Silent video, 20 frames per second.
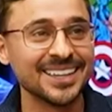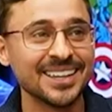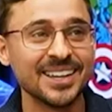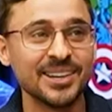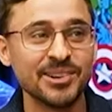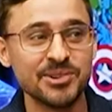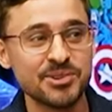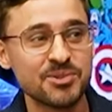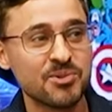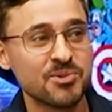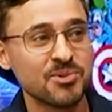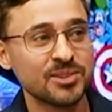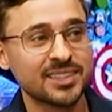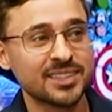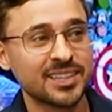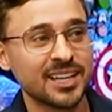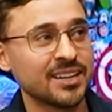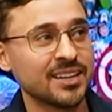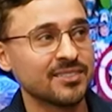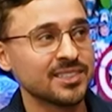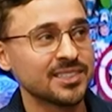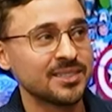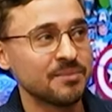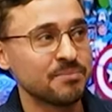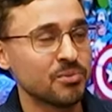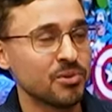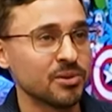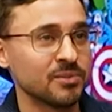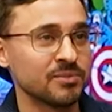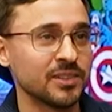eu encontrava assim,
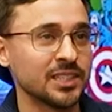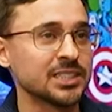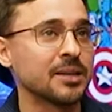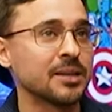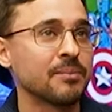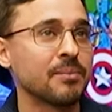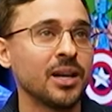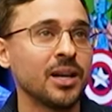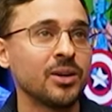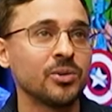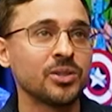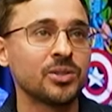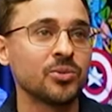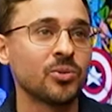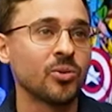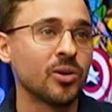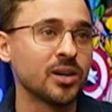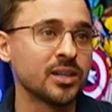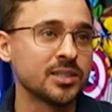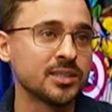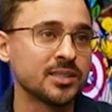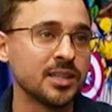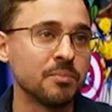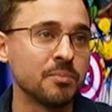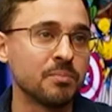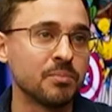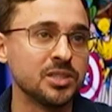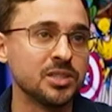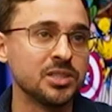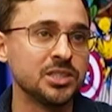pô, tu vai trabalhar oito horas ali
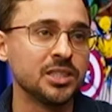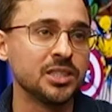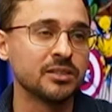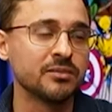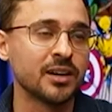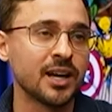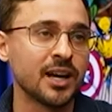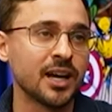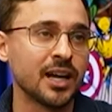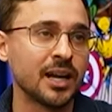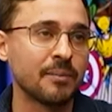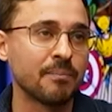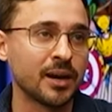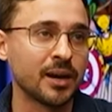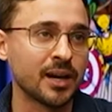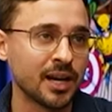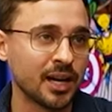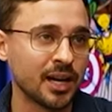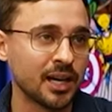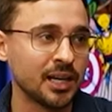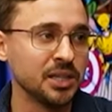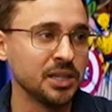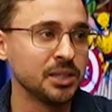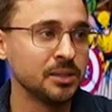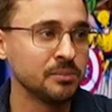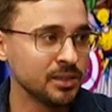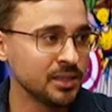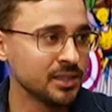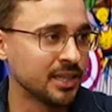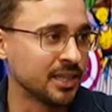por dia, vai ralar pra
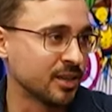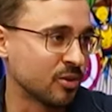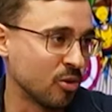caramba, né?